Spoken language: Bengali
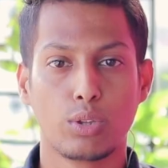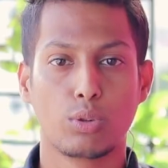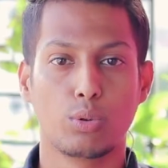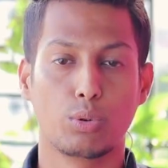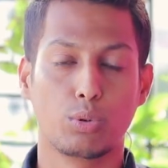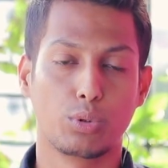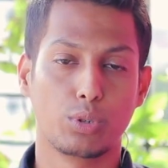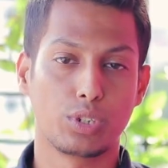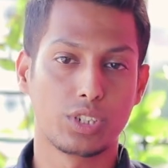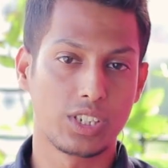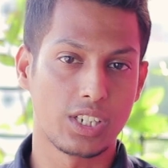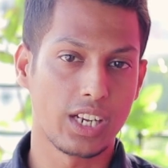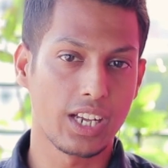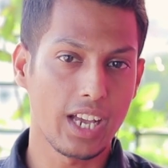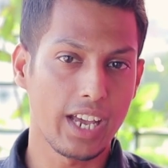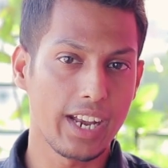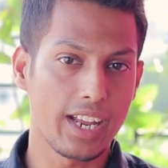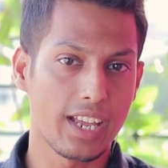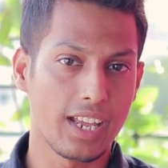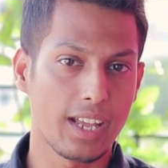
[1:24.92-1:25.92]
তো
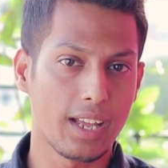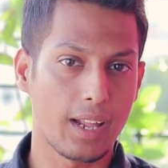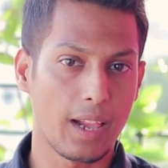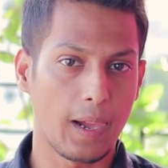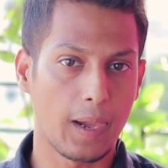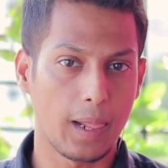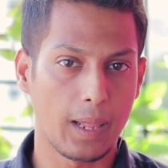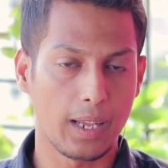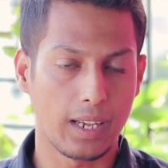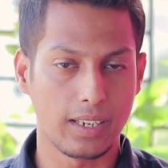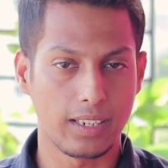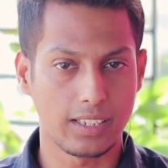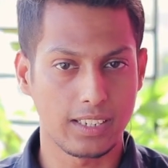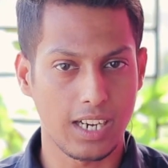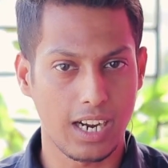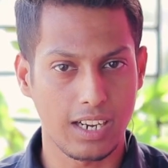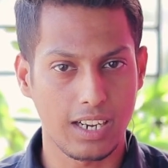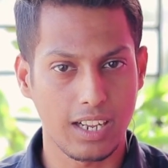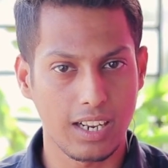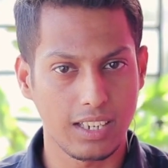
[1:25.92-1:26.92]
সেখানে
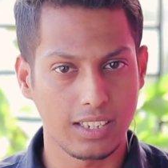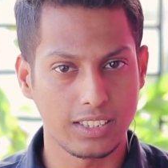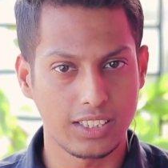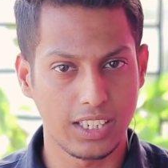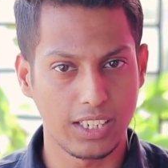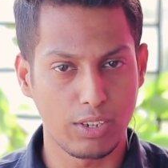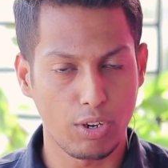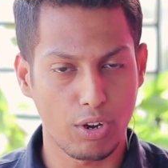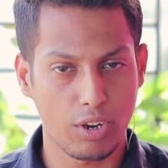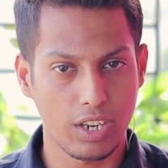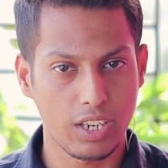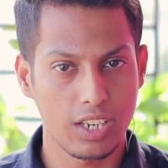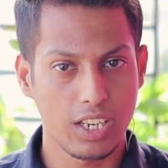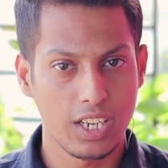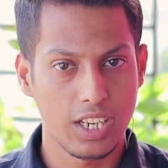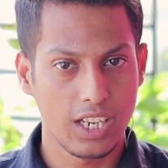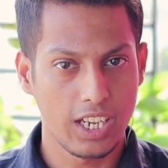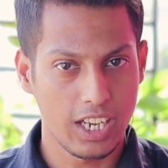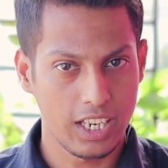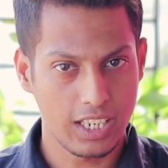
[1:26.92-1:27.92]
শাটাল যে রকেট
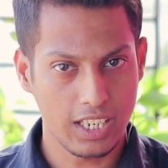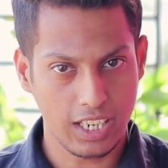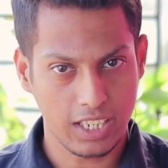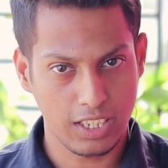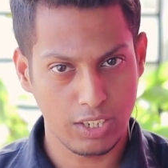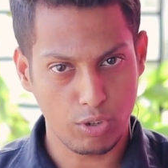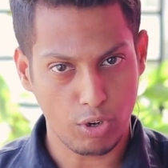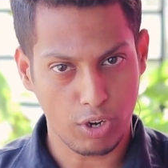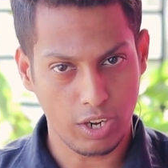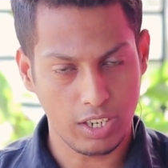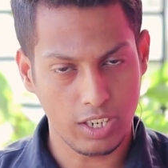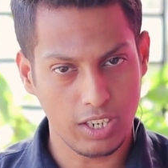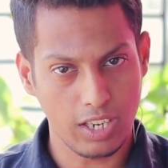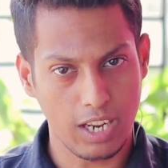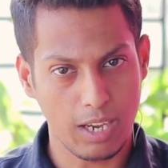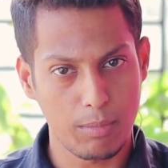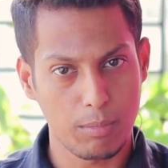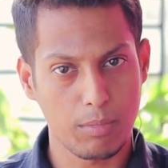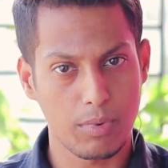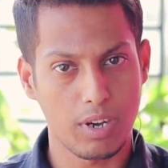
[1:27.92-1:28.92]
এটা একটি রকেটের নাম